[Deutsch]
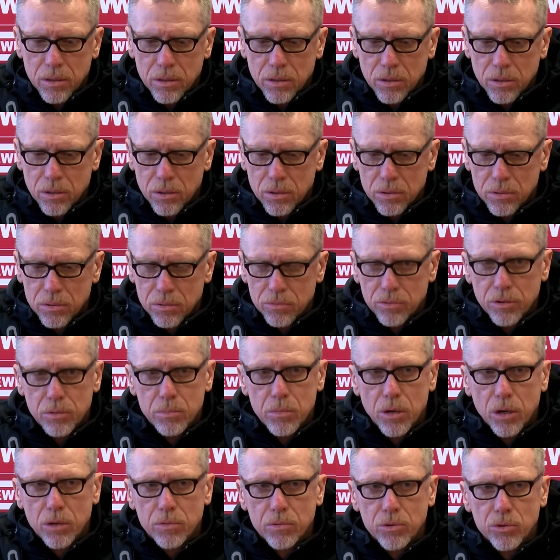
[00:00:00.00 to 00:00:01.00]
und
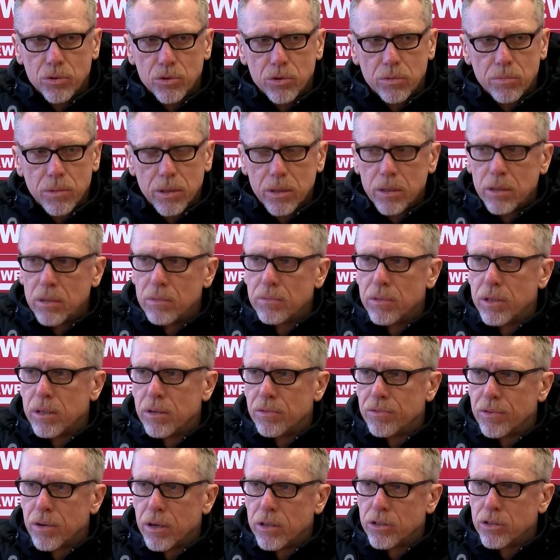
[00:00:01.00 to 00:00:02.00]
würde mir auch wünschen, wenn er, wenn
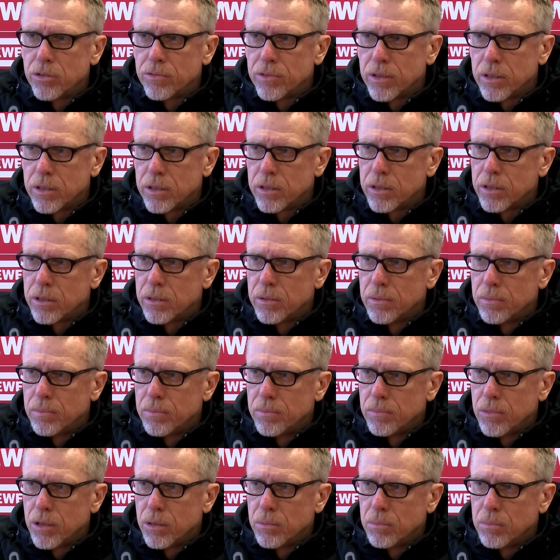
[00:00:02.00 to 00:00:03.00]
er freundschaftlich
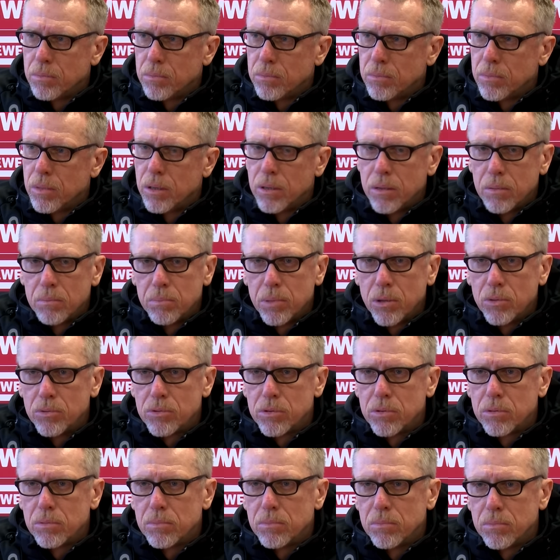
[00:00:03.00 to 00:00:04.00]
im, bei
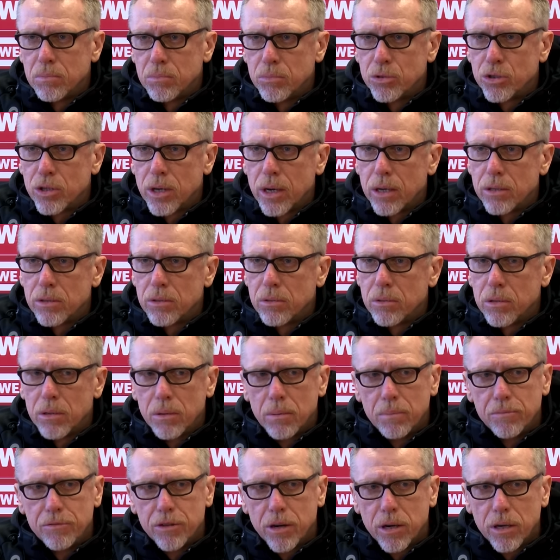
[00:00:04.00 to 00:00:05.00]
uns im Stadion
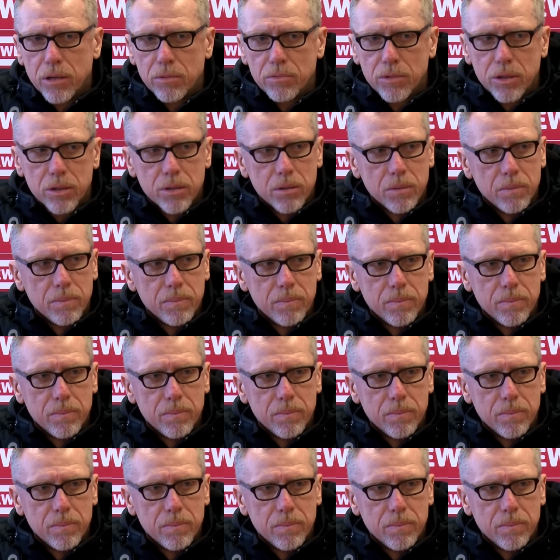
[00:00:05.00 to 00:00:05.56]
empfangen wird.